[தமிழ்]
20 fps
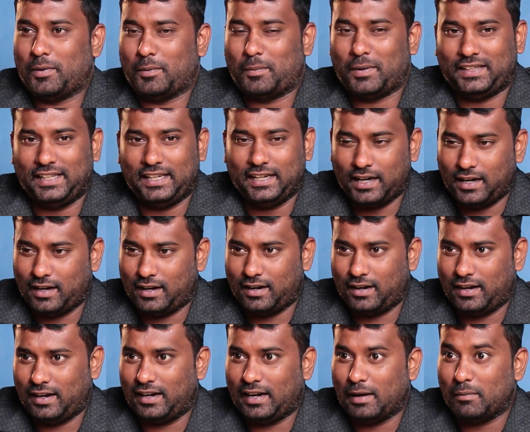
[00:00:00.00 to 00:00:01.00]
இப்போ பார்த்தீங்கன்னா
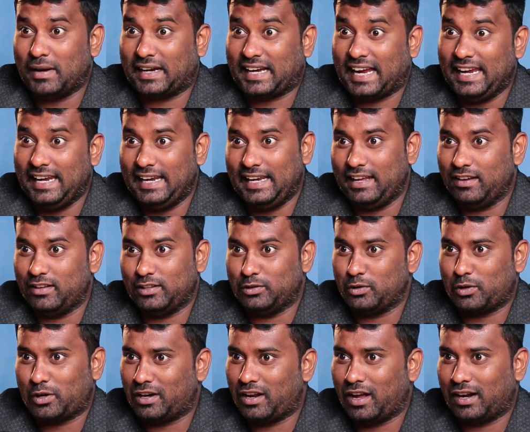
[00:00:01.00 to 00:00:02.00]
நம்ம கையிலேயே வந்து
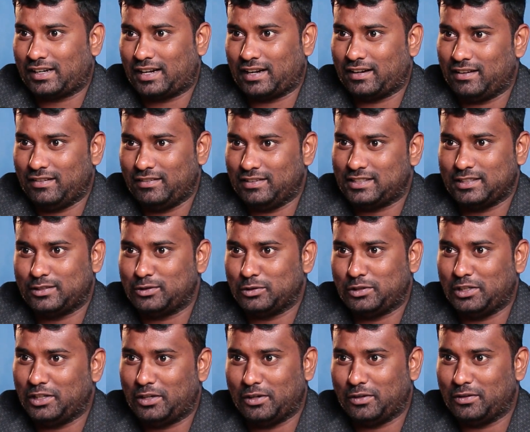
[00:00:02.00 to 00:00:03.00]
ஒரு டாக்டரை வச்சுட்டு
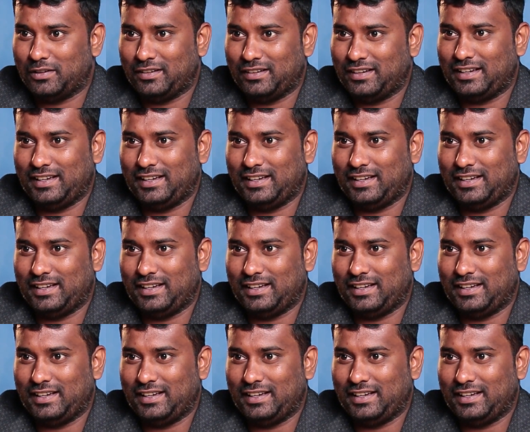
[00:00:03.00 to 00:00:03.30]
சுற்றிட்டு இருக்கோம்